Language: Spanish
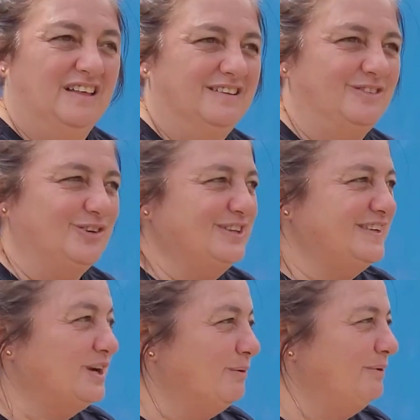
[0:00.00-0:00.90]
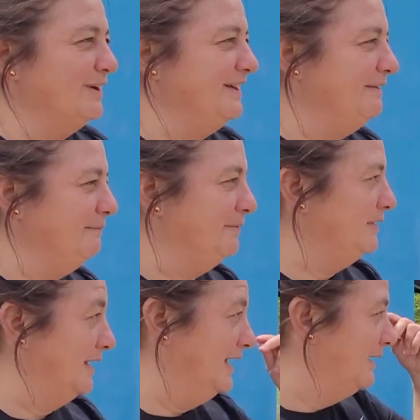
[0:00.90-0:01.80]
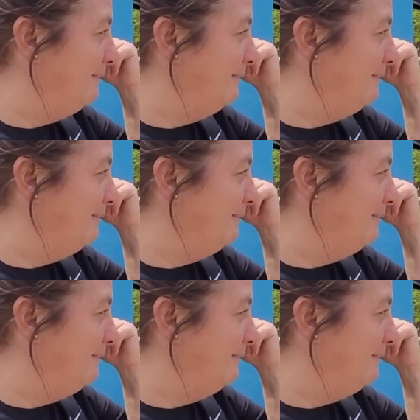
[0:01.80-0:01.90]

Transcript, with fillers: Entonces es como que tenés que